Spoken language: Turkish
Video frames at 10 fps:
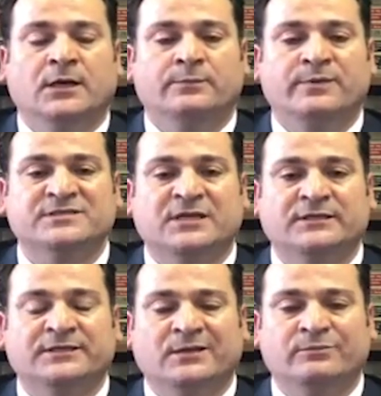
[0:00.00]

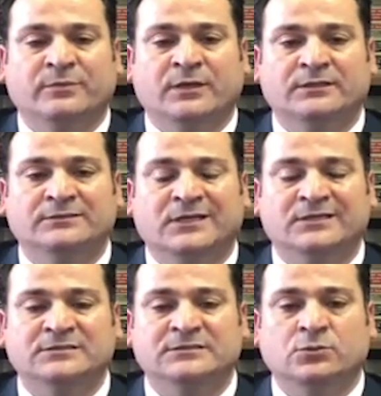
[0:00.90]
pazarlık yapma
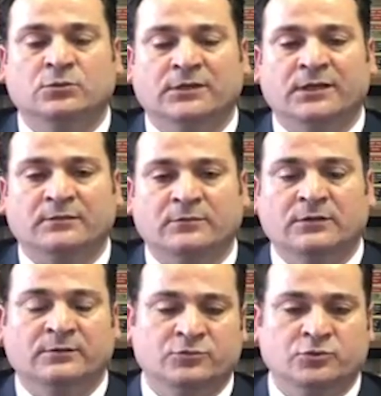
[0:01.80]
tarzı olarak
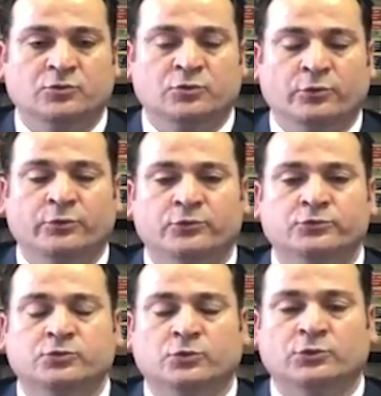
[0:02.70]
e, çünkü görüyoruz
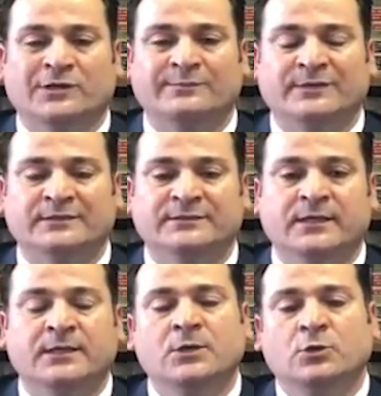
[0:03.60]
son
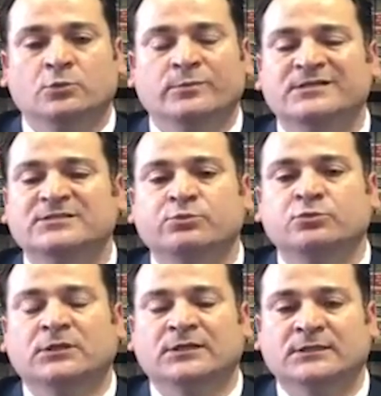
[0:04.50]
dönemlerde. Umarız
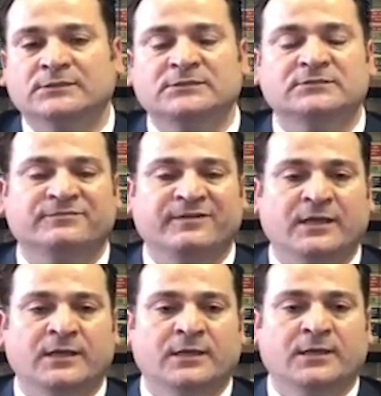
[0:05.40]
bununla kalır
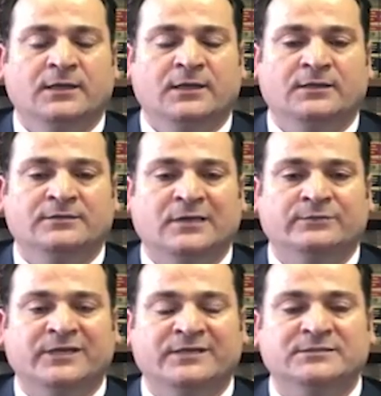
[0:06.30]
ve e, tam
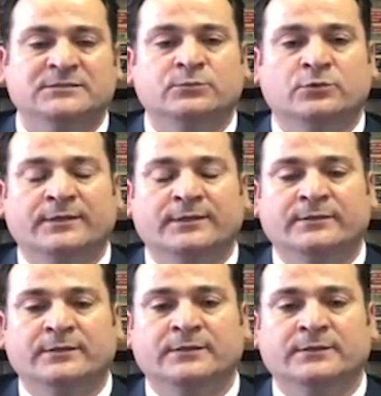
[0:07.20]
tersi böyle
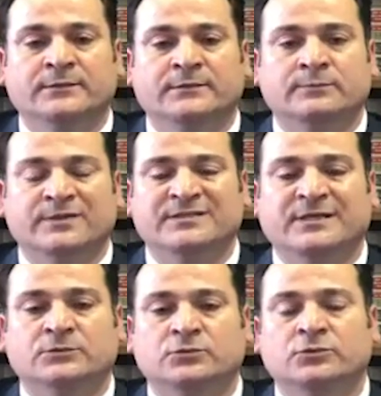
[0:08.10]
e,
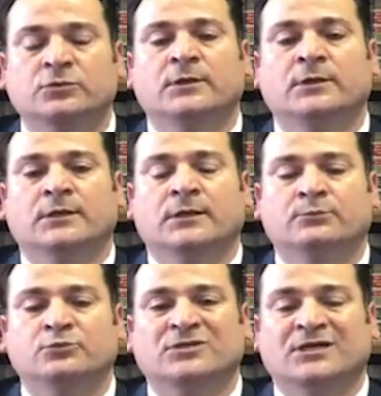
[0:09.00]
pazar günü
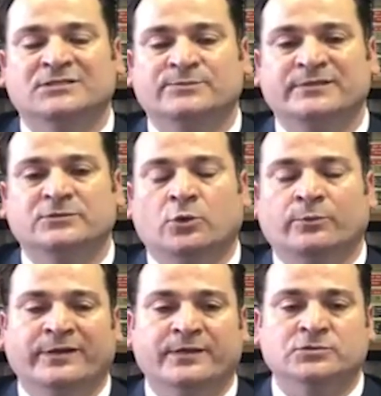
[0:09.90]
bu tarz bir
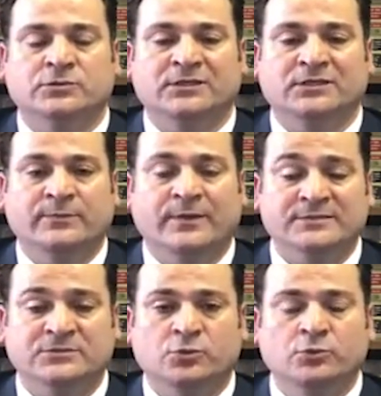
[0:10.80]
operasyona
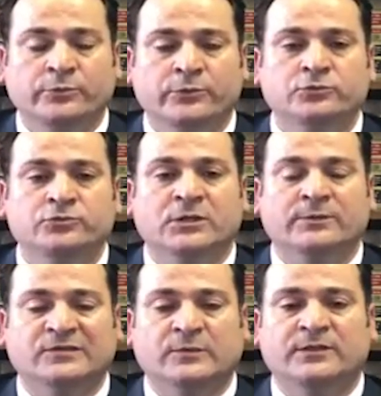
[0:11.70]
girmez diye umuyoruz.
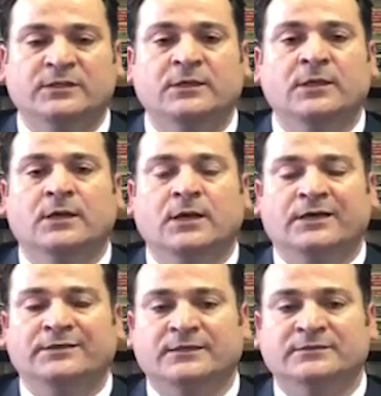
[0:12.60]
Ama tabii ki
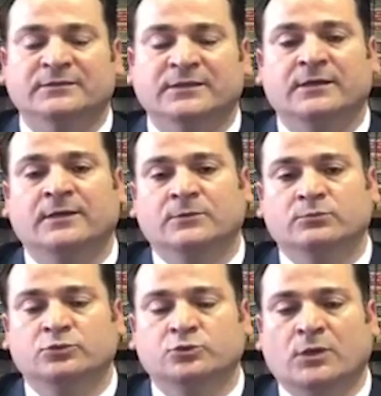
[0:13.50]
aynı anda da
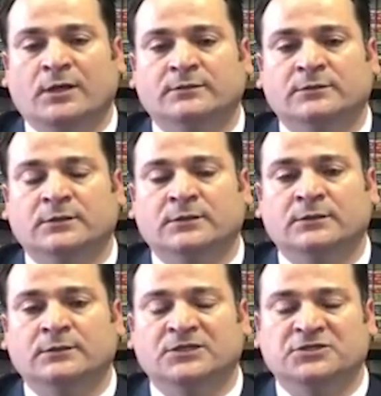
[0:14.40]
bu şu an
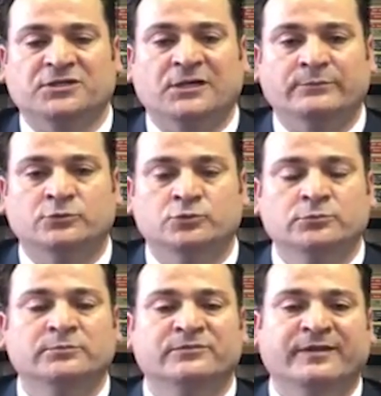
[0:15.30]
yaşanan bir
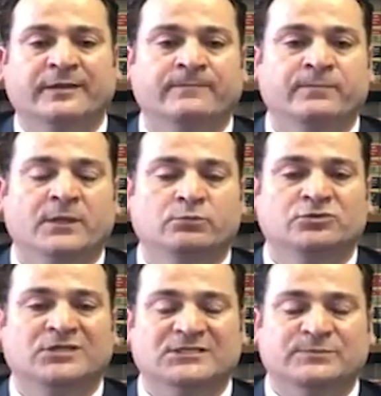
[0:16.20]
durum ve bu
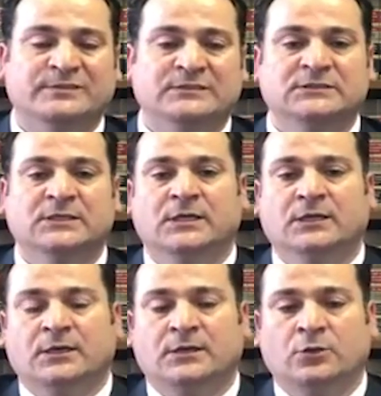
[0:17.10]
tarz bir
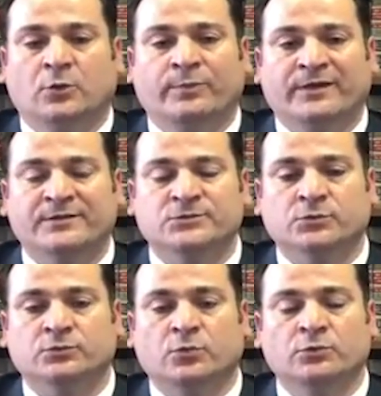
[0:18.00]

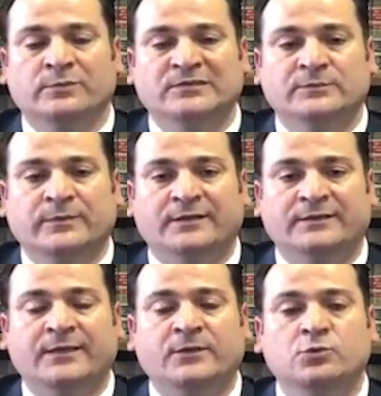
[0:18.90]
operasyon olma
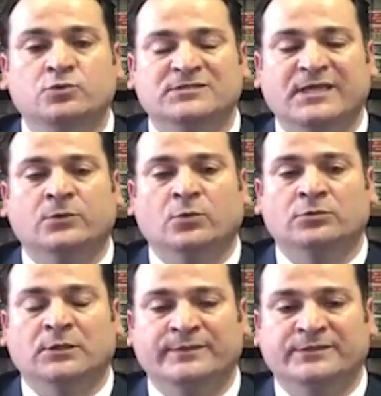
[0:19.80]
ihtimali de yüksek
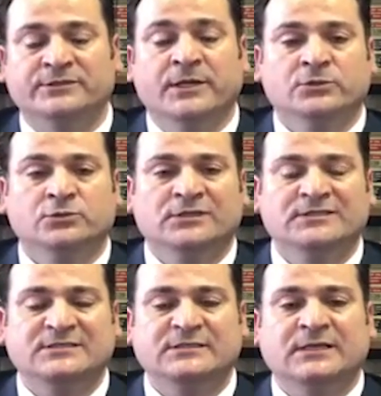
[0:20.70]
olabilir.
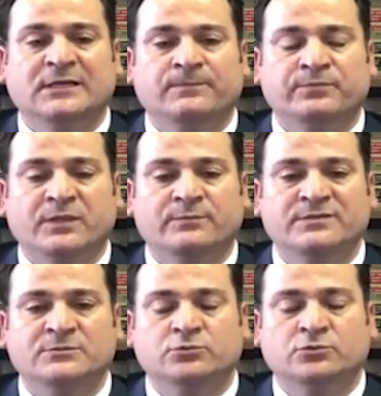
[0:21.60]
Dolayısıyla
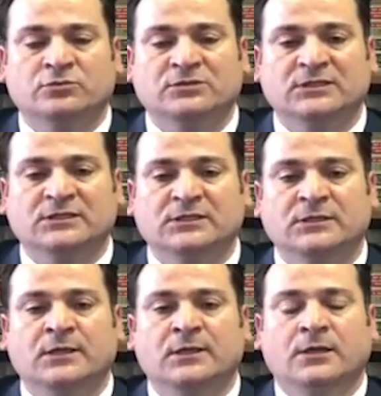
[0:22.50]
bizim bu
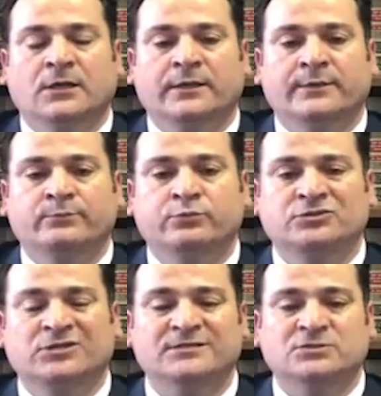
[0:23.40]
noktadaki bu
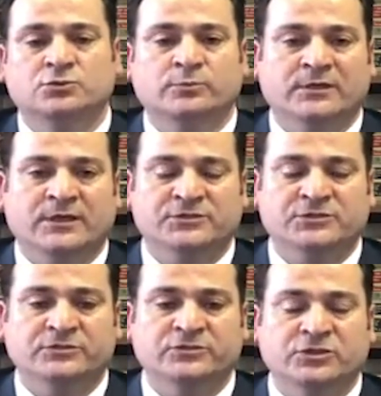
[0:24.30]
tarz duruma karşı
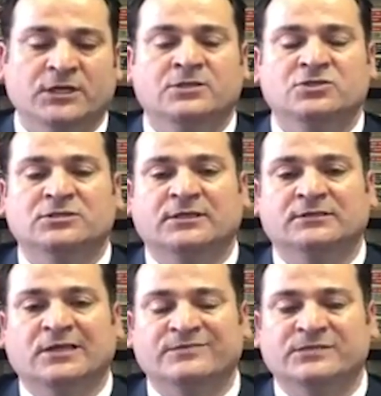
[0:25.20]
kalacak kişilere
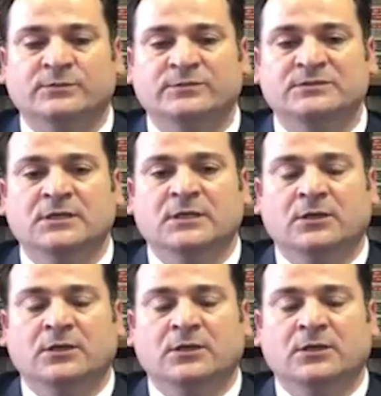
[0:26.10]
tavsiyemiz